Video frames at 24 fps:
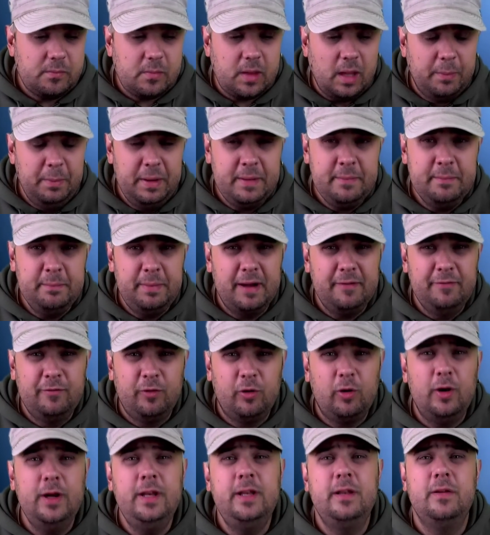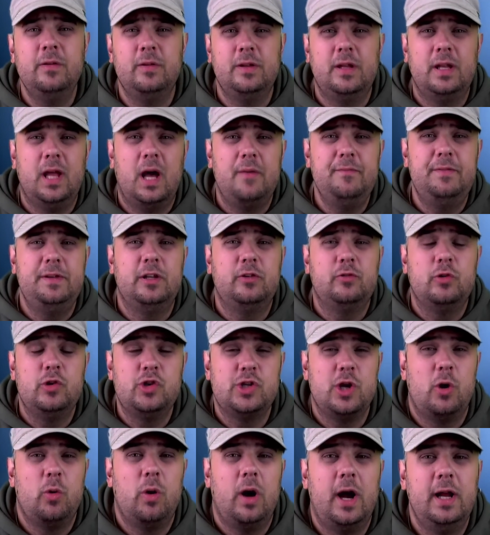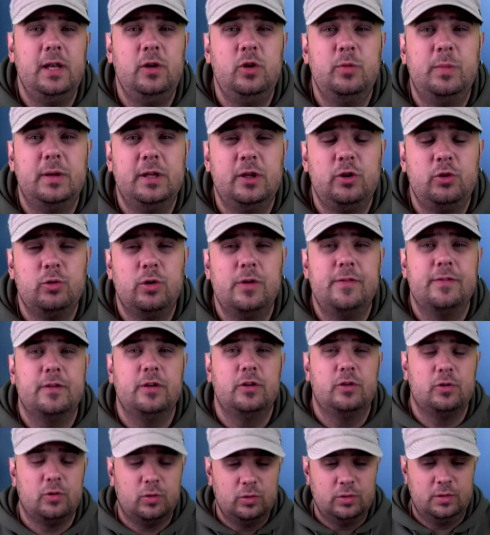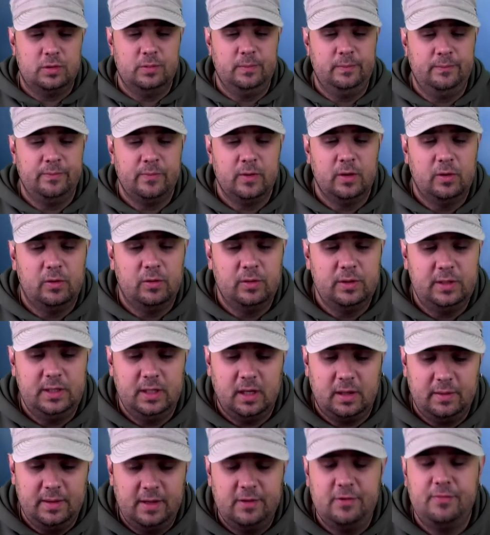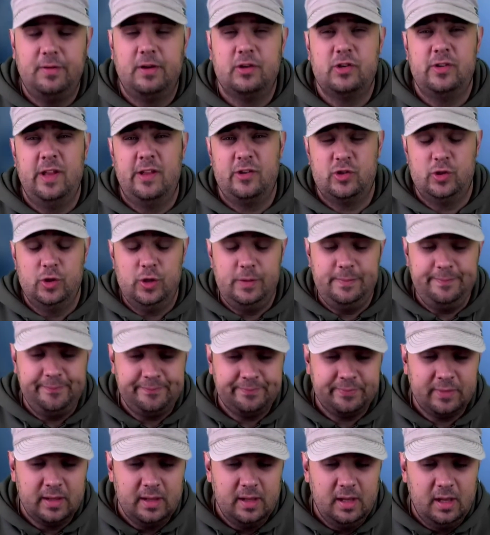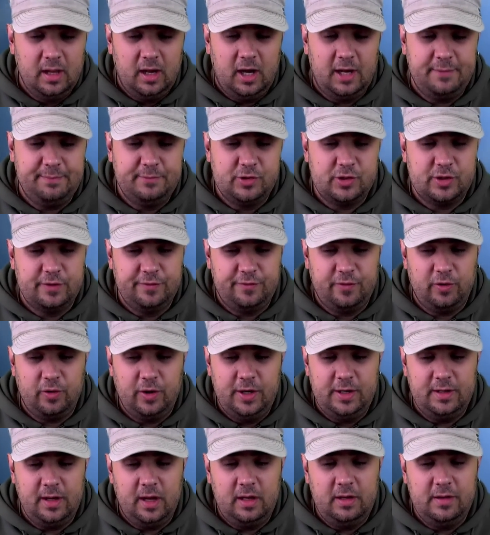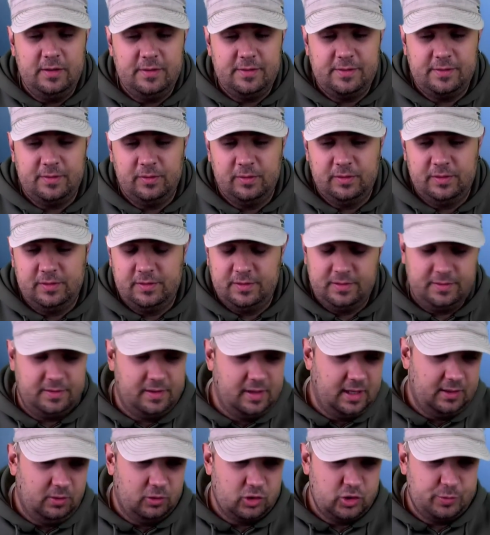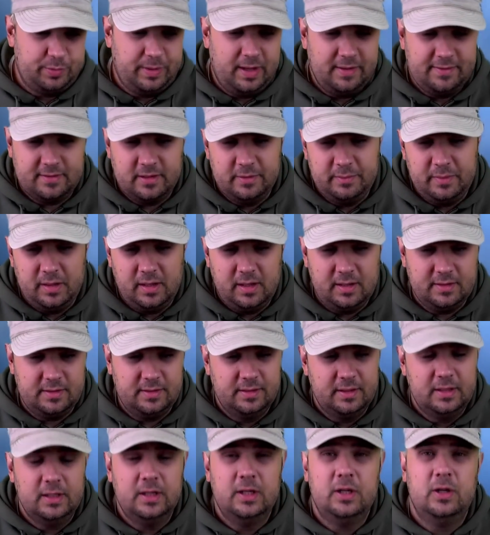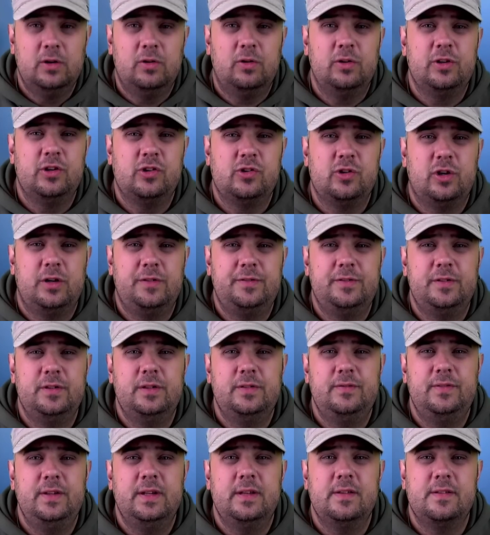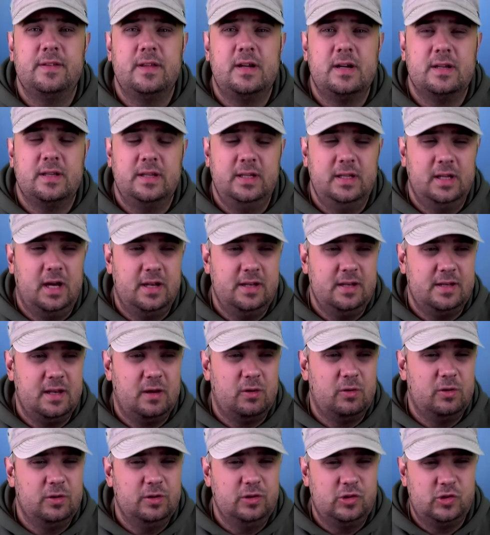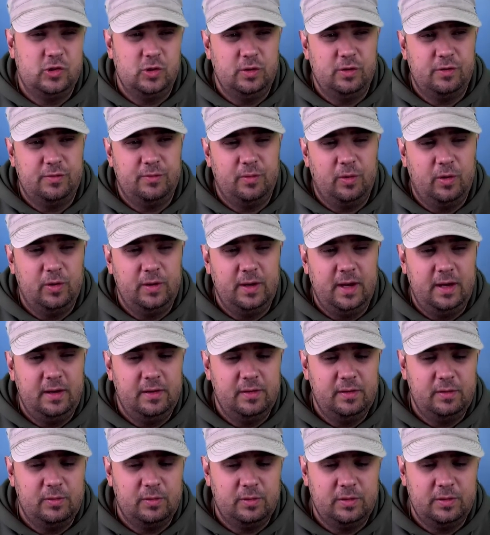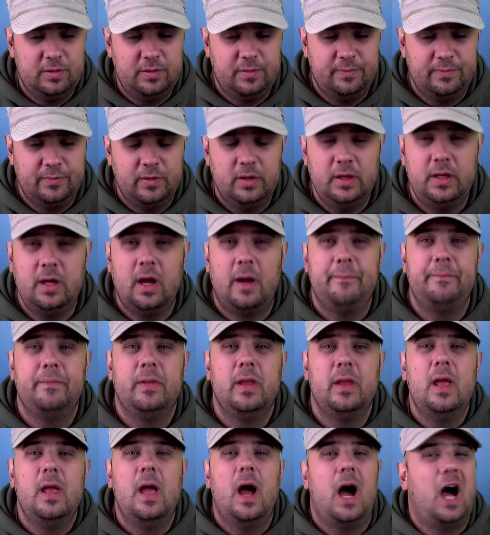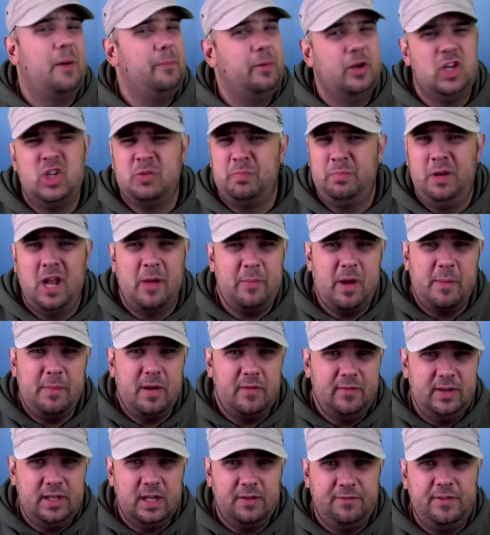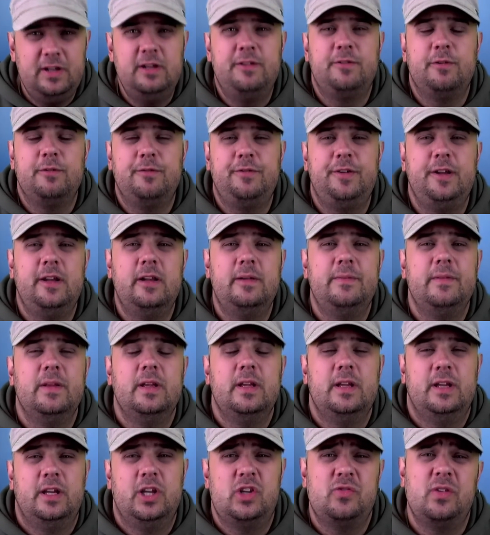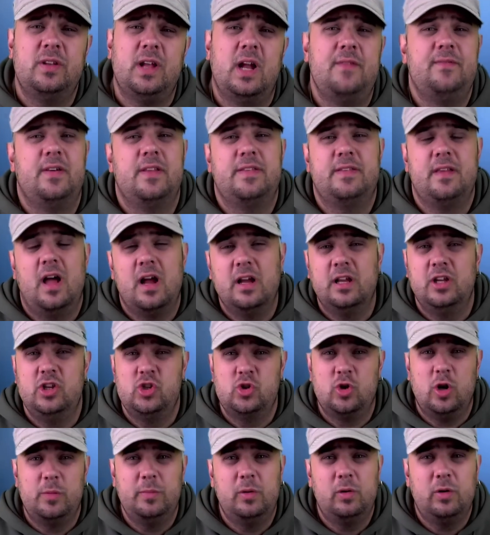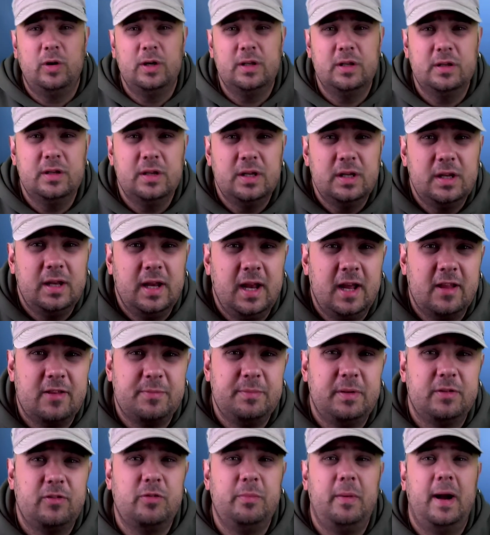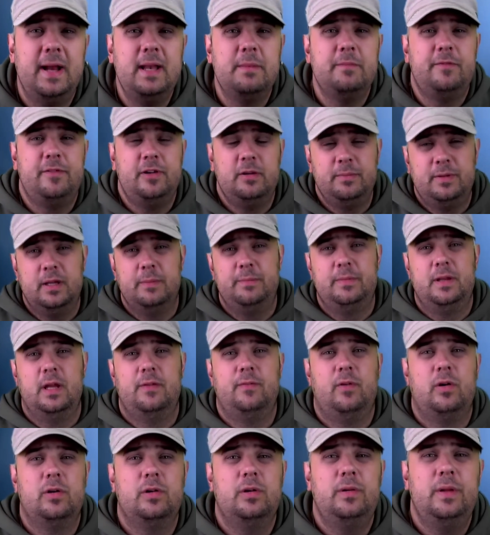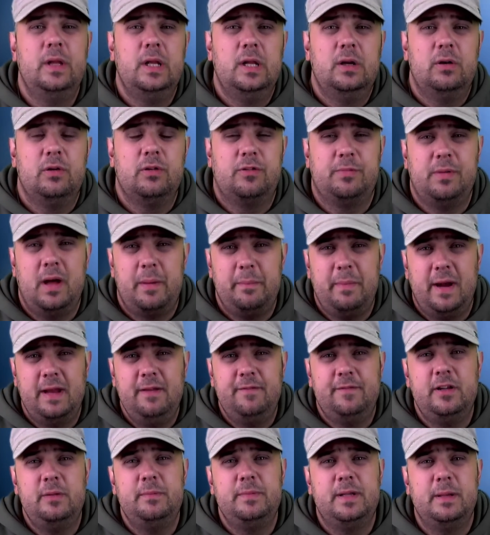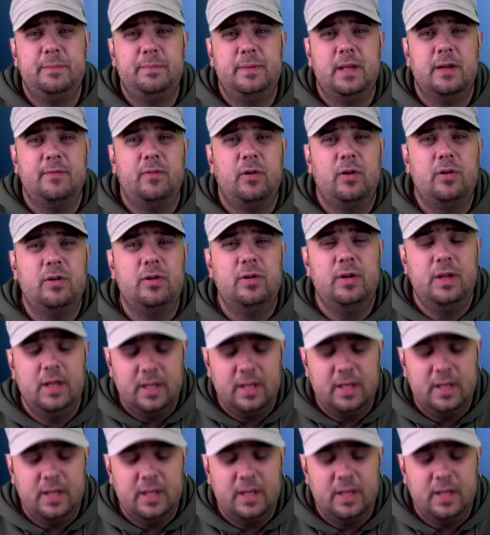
mit ein paar Freunden und dann haben wir natürlich auch einen über den Durst getrunken und ja, es war sehr schön, hat mich gefreut alles und hat auch Spaß gemacht und ich hoffe, wie gesagt, ihr hattet auch ein schönes Wochenende und ja, aber ich plapper mal wieder viel zu viel. Ich würde einfach sagen, ich komme heute erstmal zu meinem Filmtipp der Woche. Und zwar mein Filmtipp der Woche